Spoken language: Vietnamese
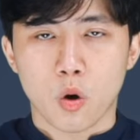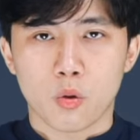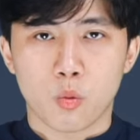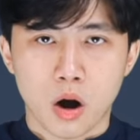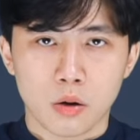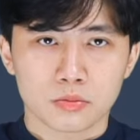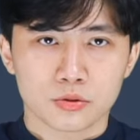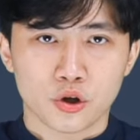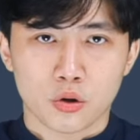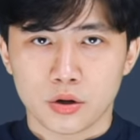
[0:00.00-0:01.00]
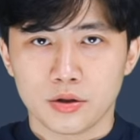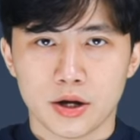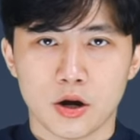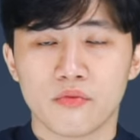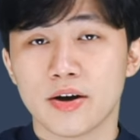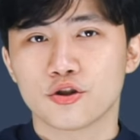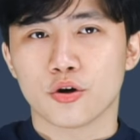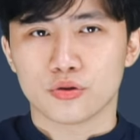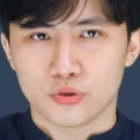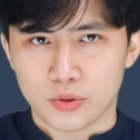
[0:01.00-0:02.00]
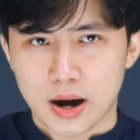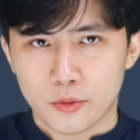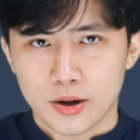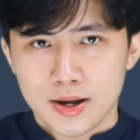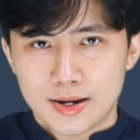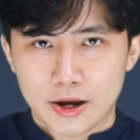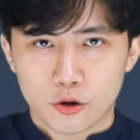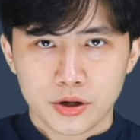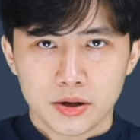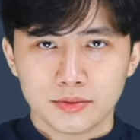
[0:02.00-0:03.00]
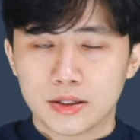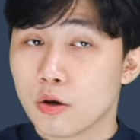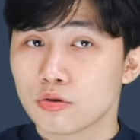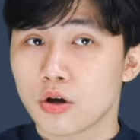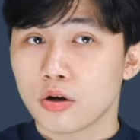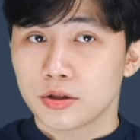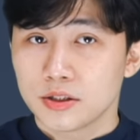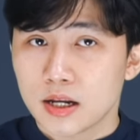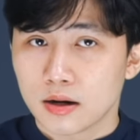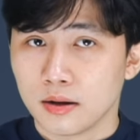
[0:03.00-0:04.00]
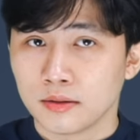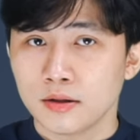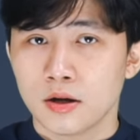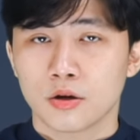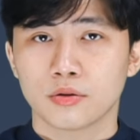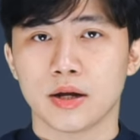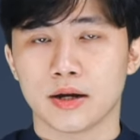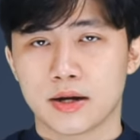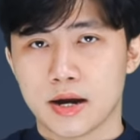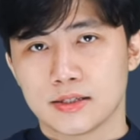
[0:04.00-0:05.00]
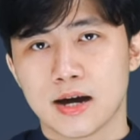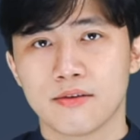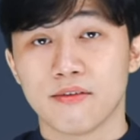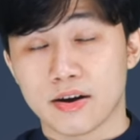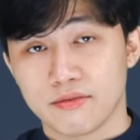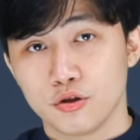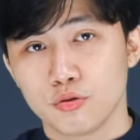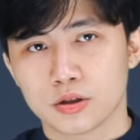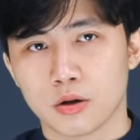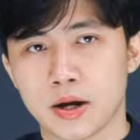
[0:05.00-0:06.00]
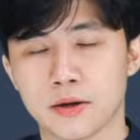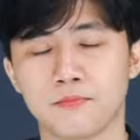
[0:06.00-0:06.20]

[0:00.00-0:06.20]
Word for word: của khoa học do con người đóng vai trò chủ đạo lại có những thiếu sót rất lớn, có thể kể ra vài ví dụ sau đây.